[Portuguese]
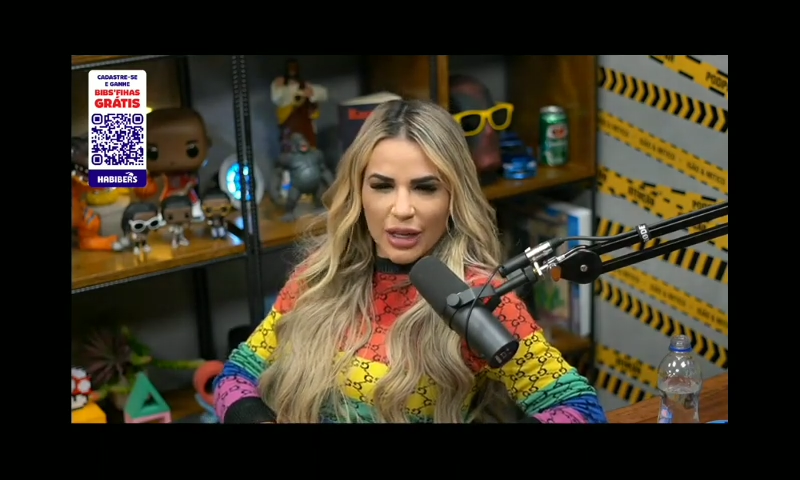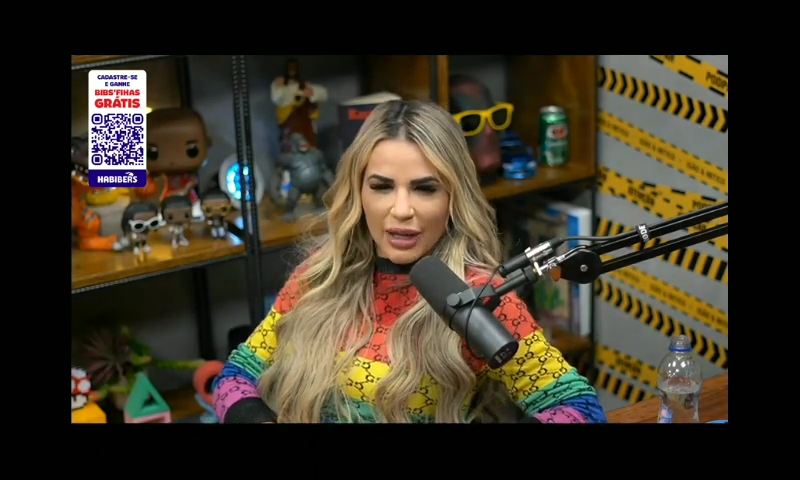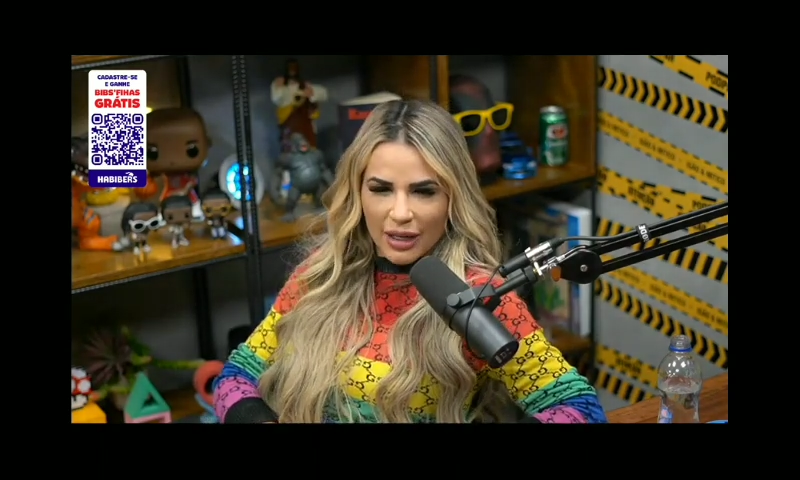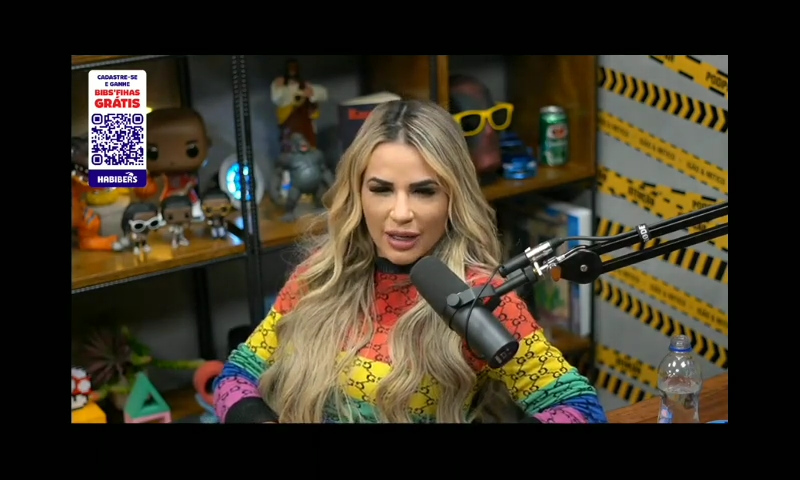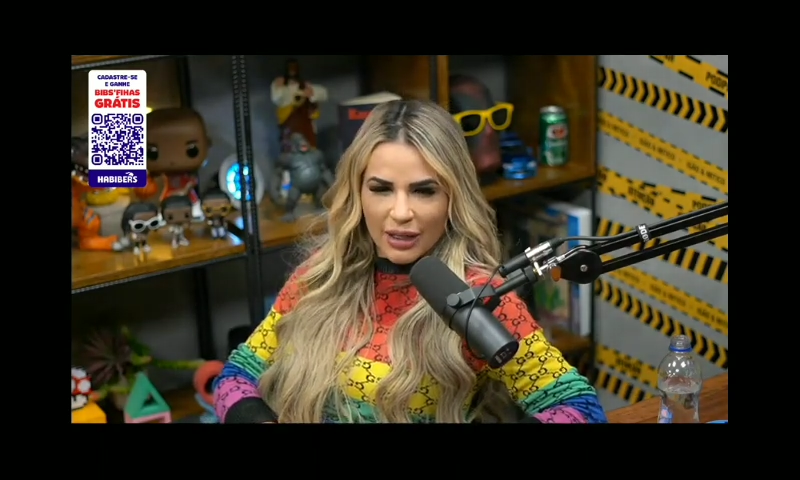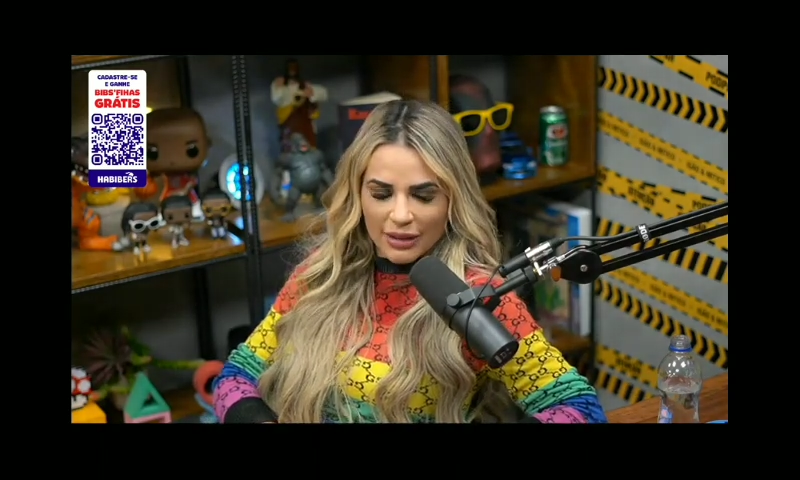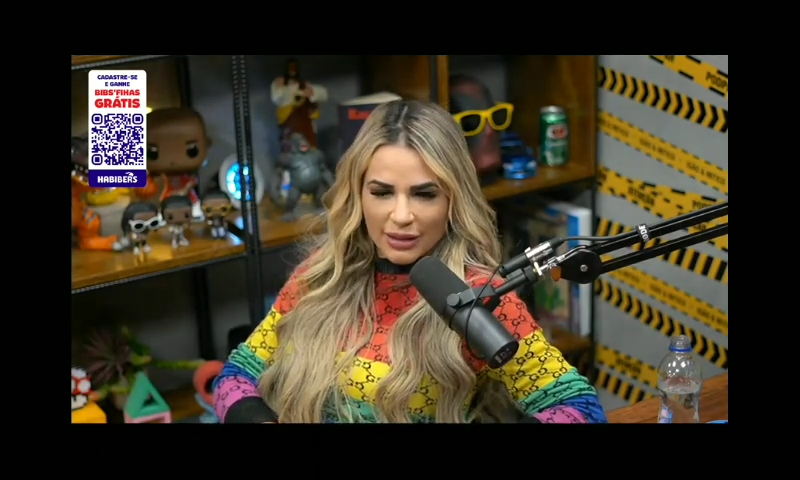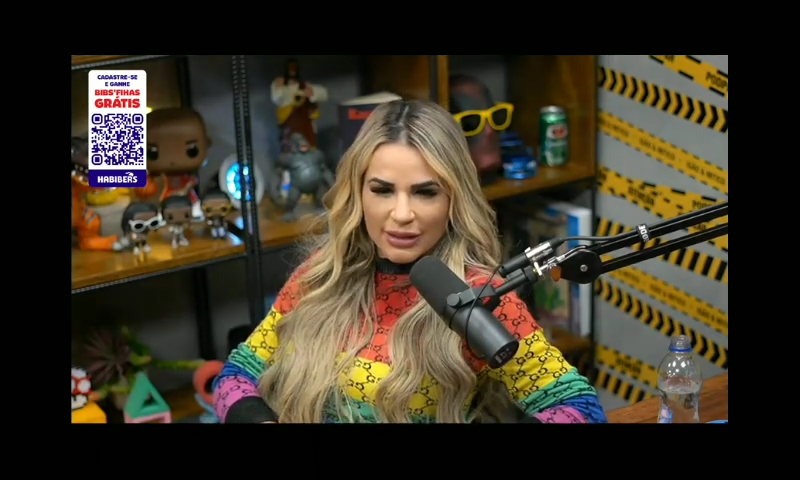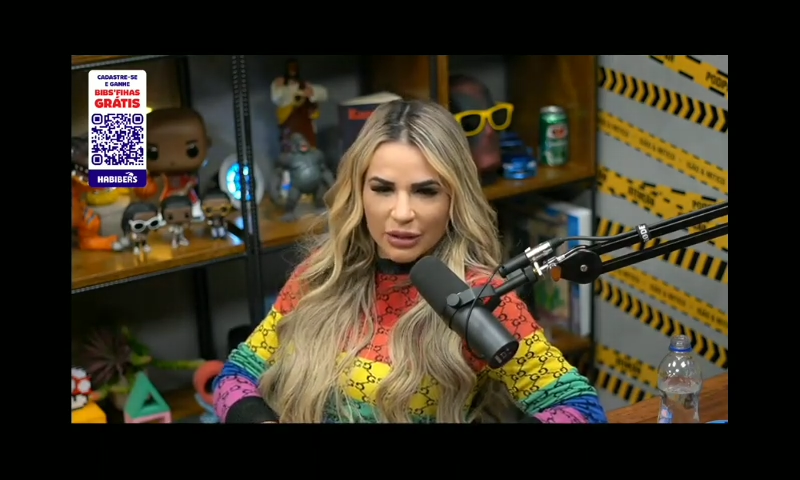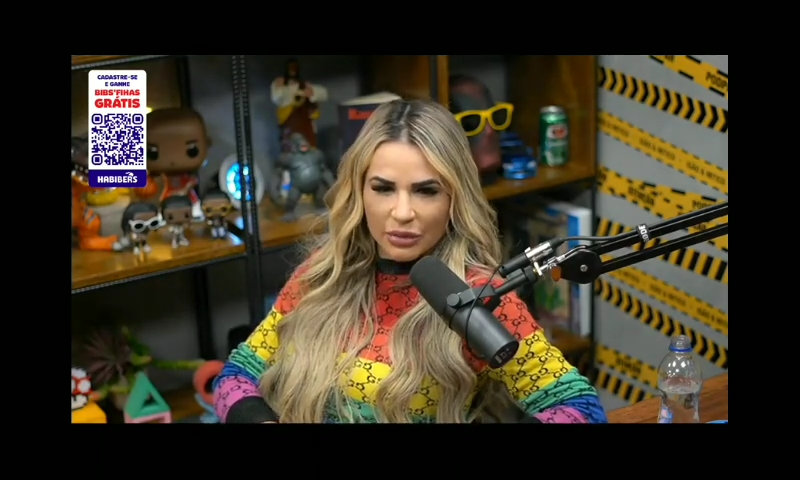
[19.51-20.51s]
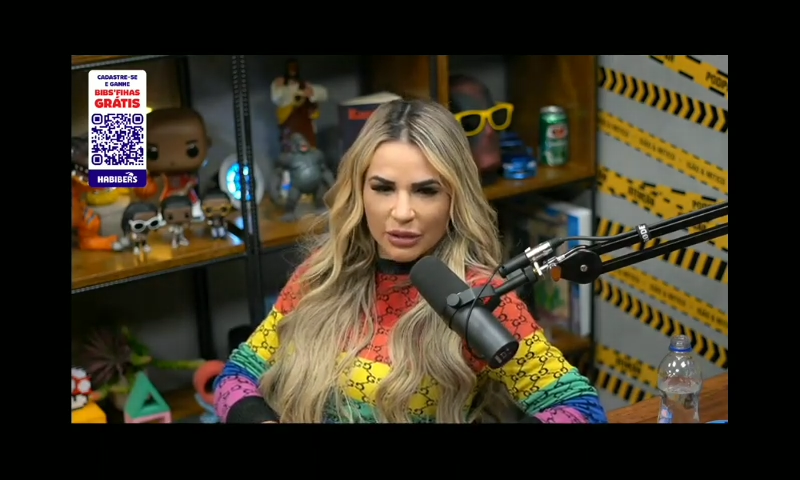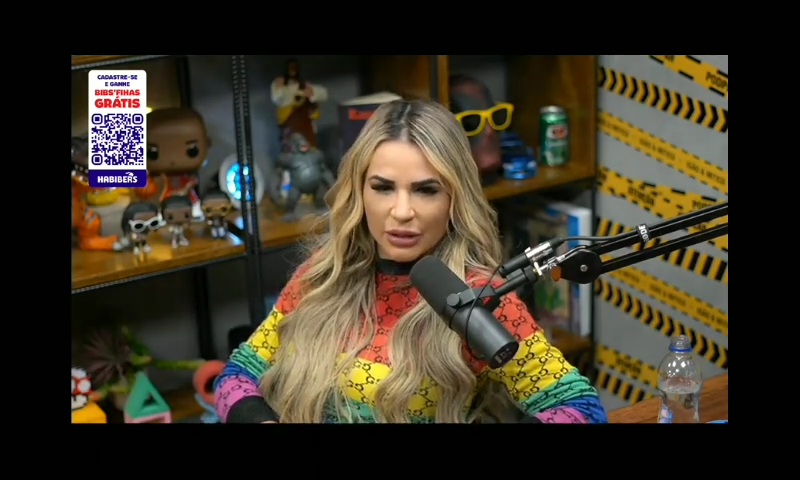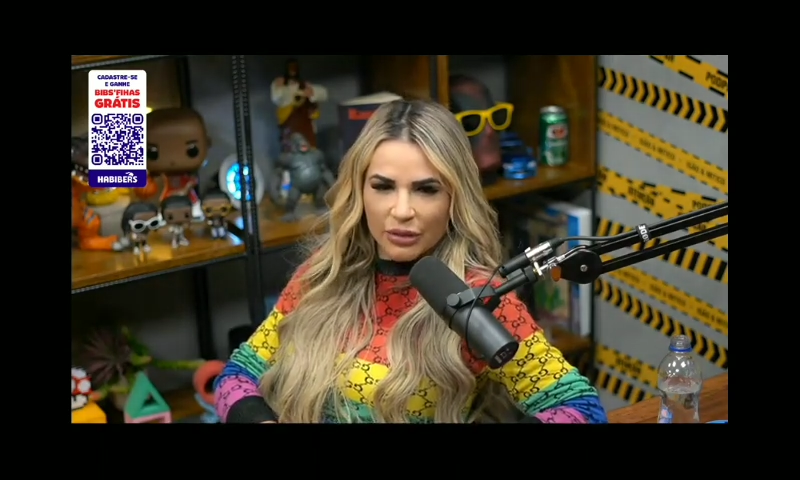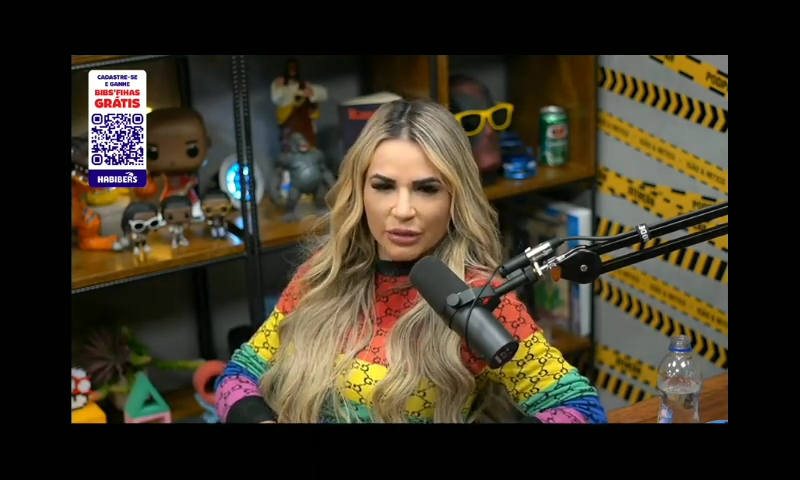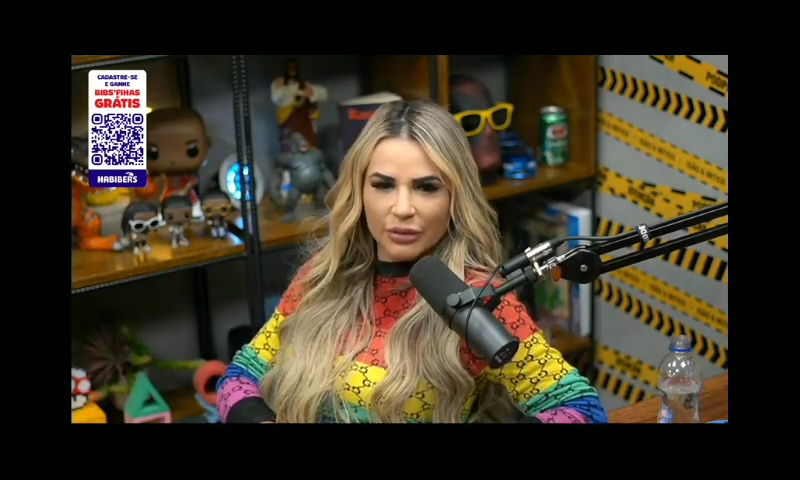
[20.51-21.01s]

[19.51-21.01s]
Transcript: a aliança no dedo.